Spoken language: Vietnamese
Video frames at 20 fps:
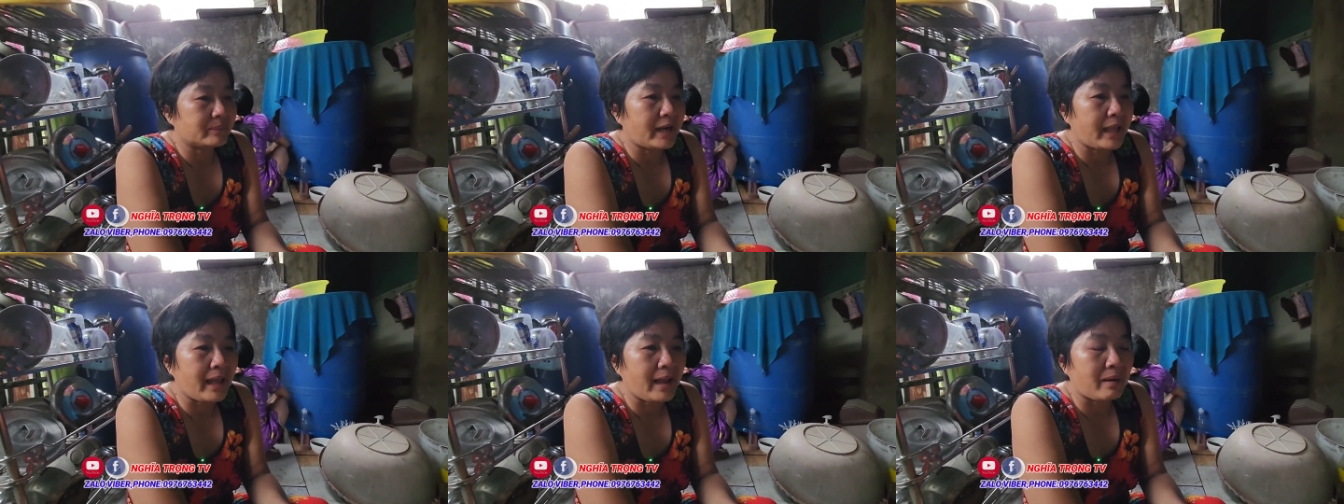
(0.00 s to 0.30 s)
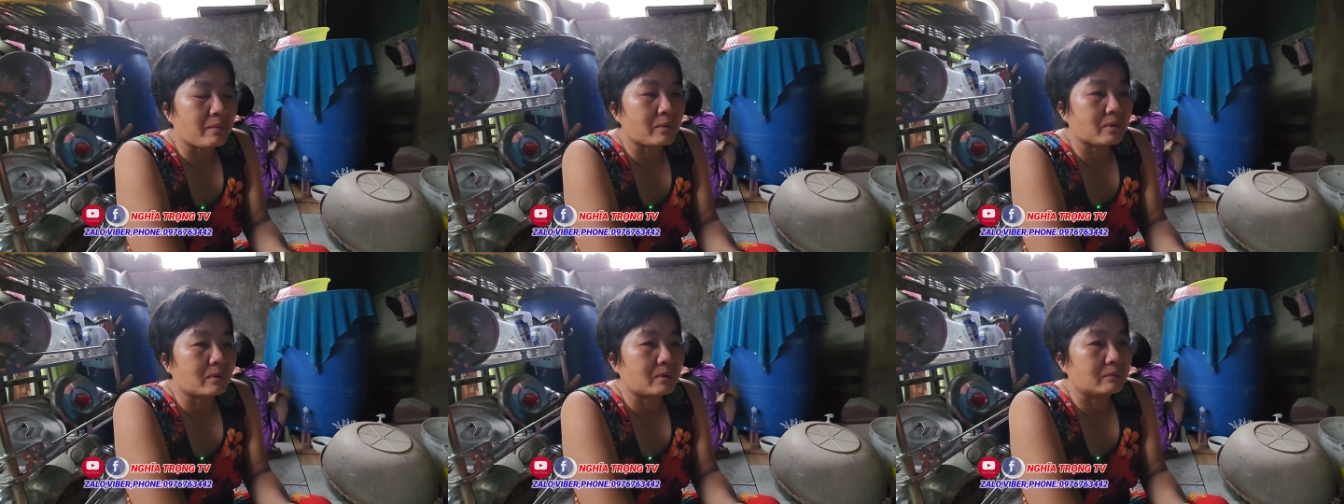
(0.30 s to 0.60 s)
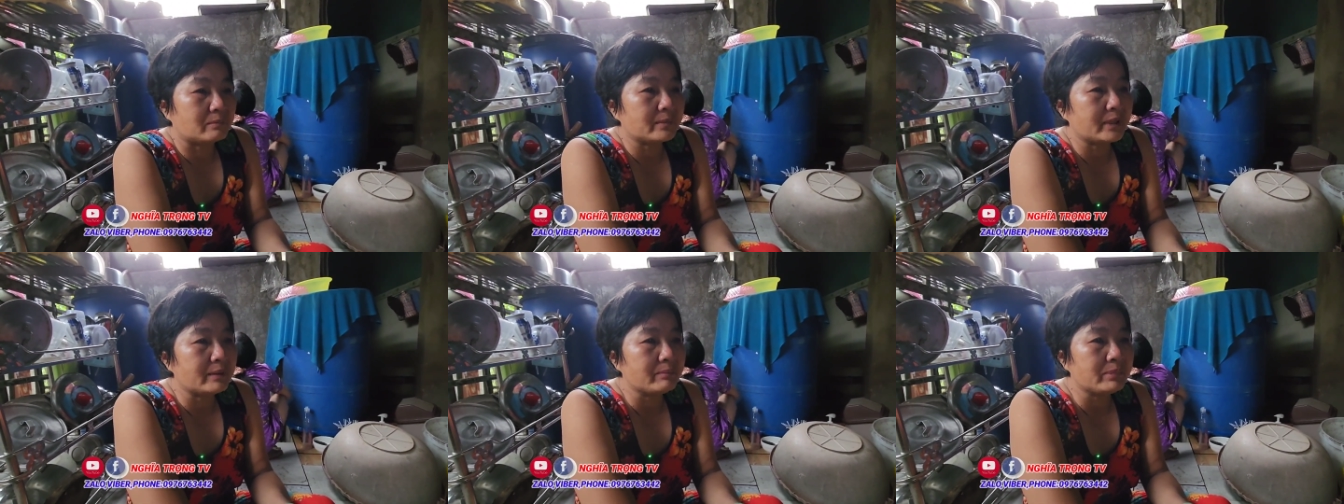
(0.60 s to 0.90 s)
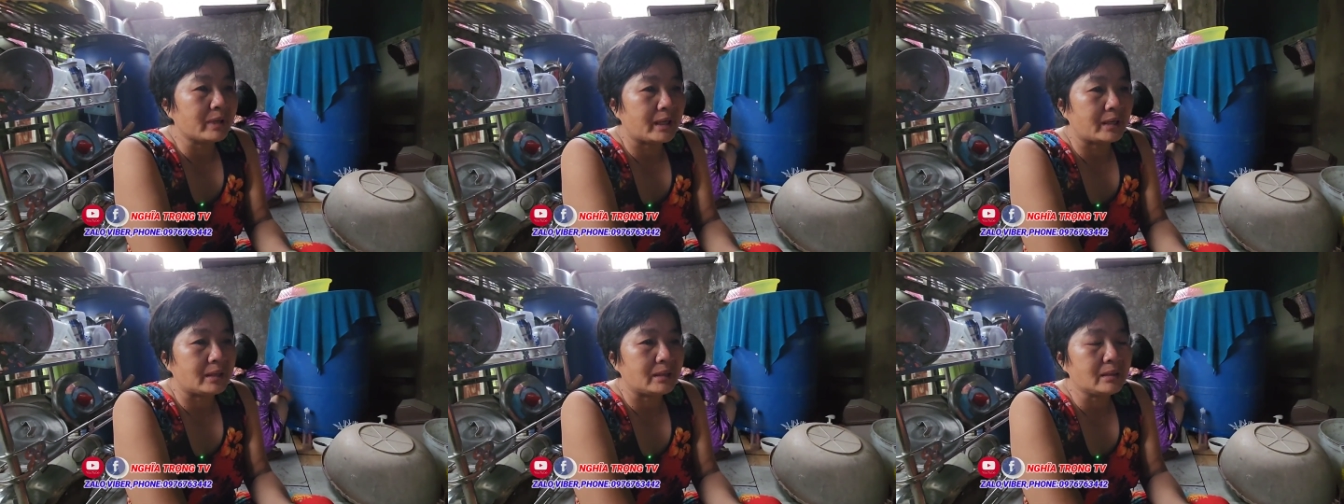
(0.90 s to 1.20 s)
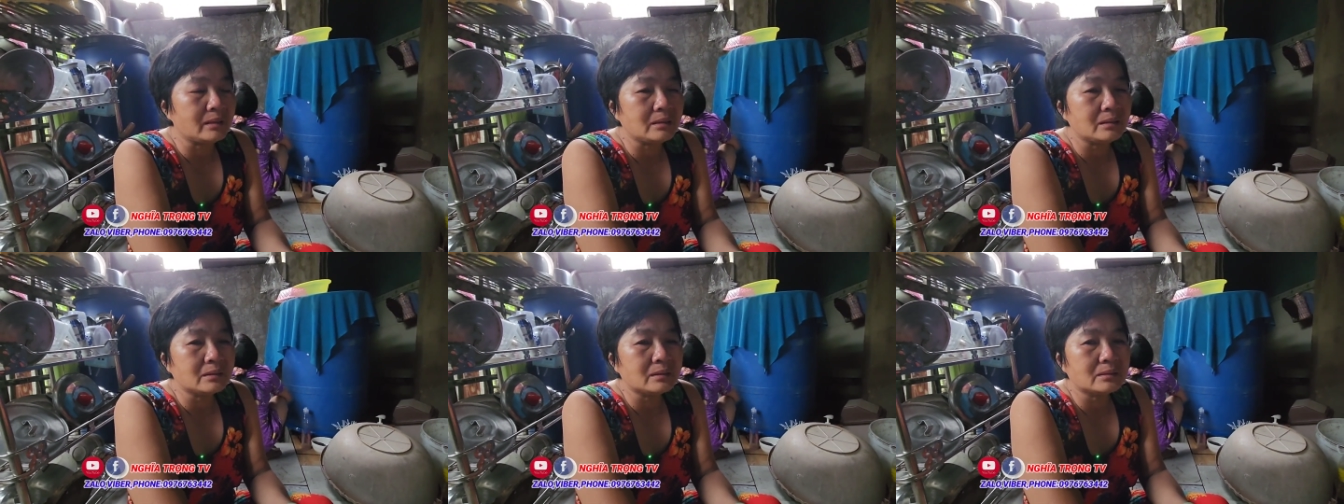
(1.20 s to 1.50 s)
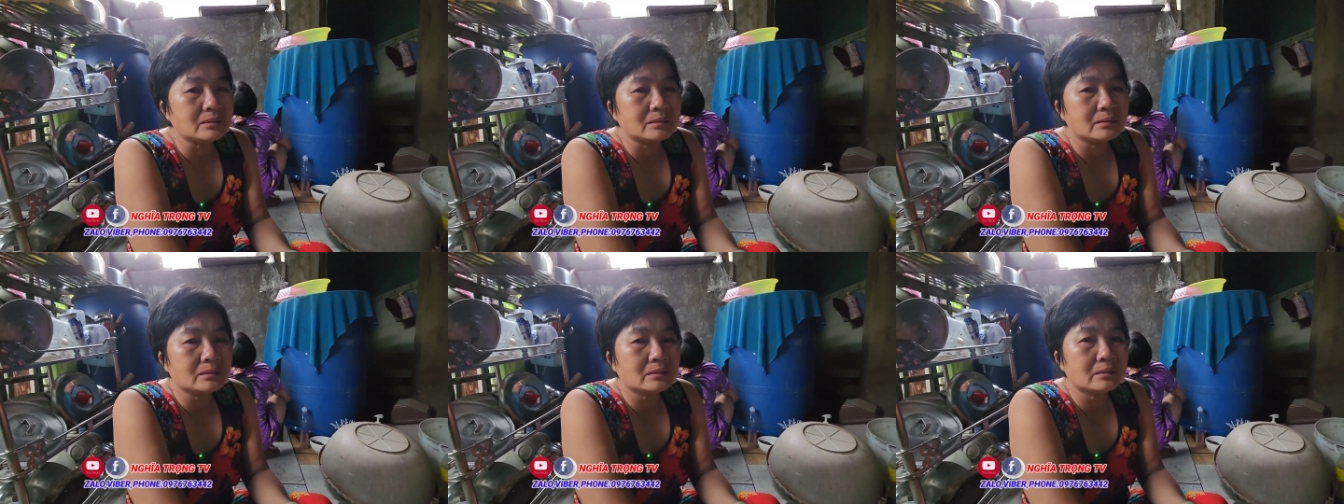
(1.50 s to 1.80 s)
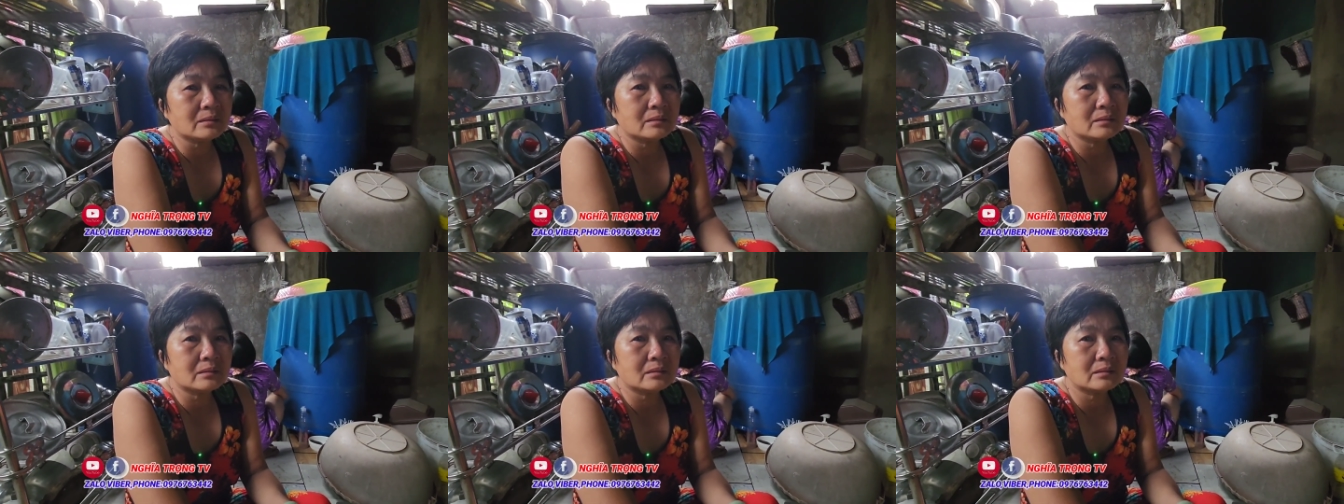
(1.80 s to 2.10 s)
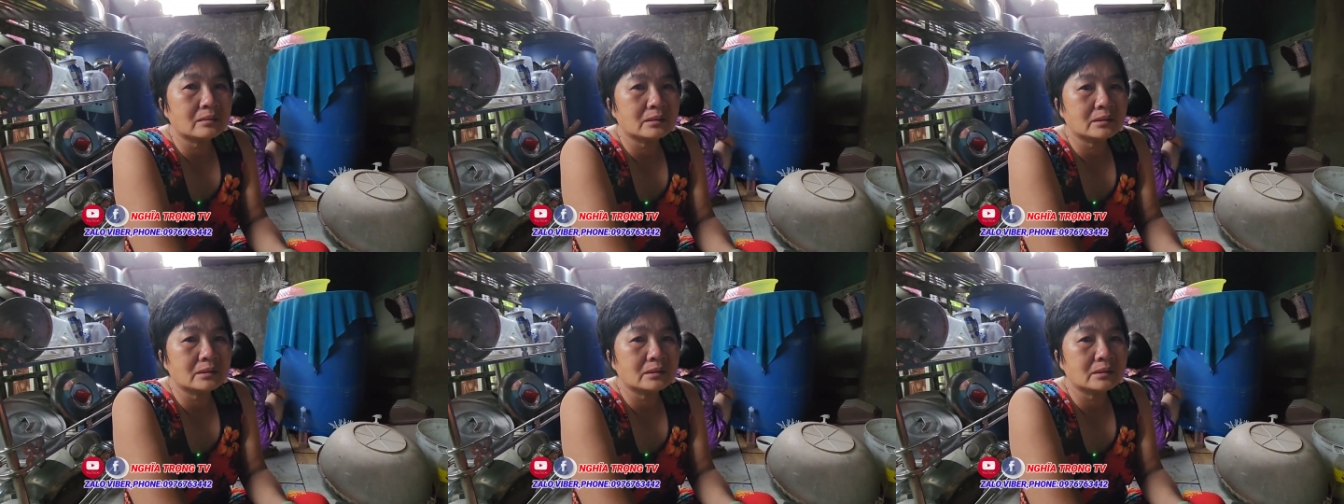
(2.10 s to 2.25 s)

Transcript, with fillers: Đào cũng không dám nghỉ nữa yeah.